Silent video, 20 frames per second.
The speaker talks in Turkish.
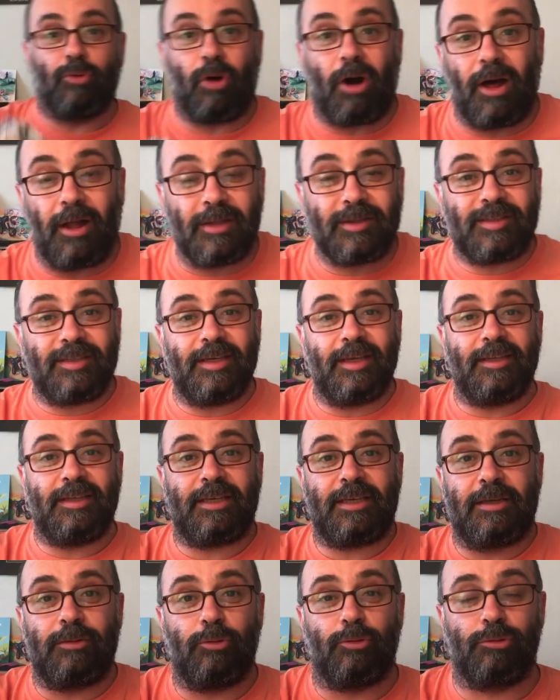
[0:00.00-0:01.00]
Bu
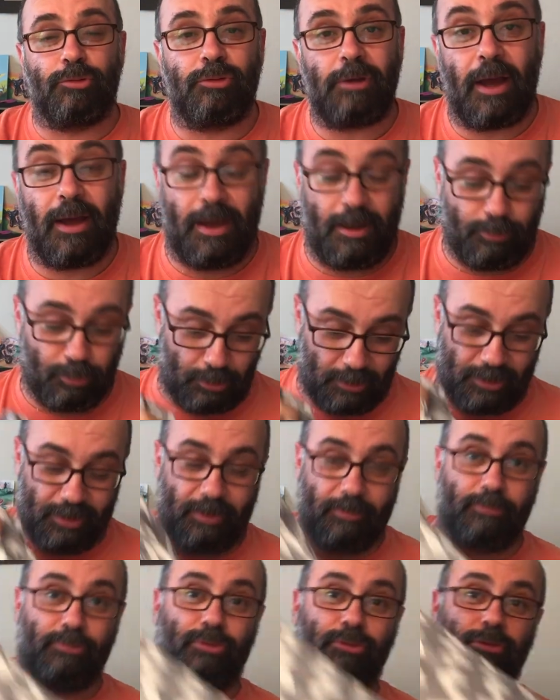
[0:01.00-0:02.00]
6-7 kiloluk. Ha bu
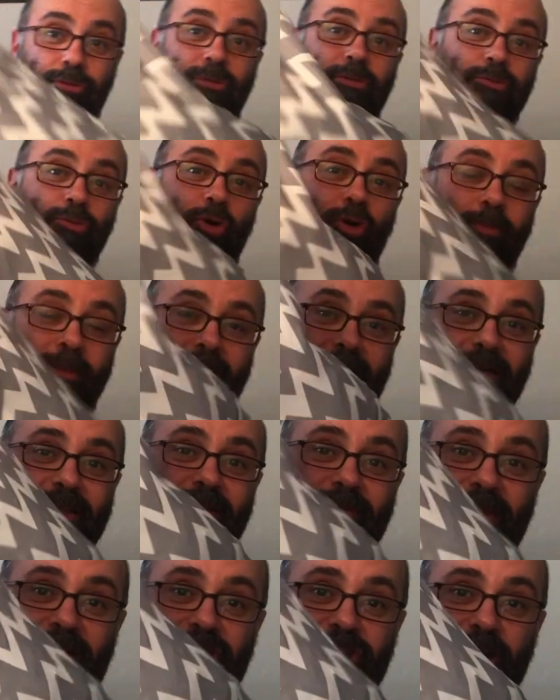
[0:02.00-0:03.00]
arada bu torbaları
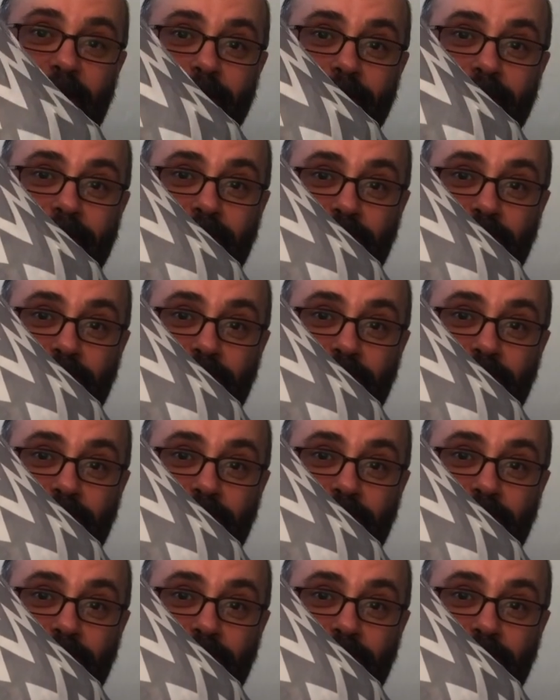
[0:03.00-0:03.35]
da vereceğim.